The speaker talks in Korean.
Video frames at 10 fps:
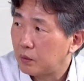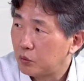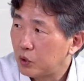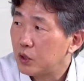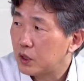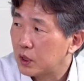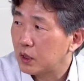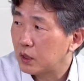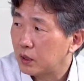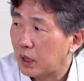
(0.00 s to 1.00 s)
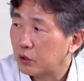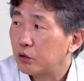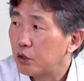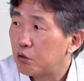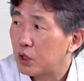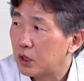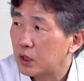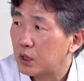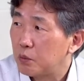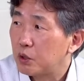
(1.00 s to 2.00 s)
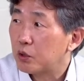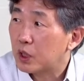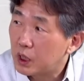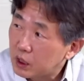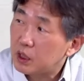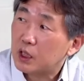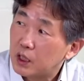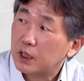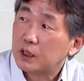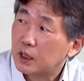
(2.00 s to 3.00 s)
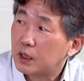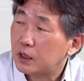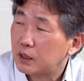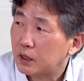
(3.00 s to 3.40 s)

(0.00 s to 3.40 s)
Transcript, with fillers: 물론 이제 당선된 뒤에 이제 미국이 길들이기를 하자 네.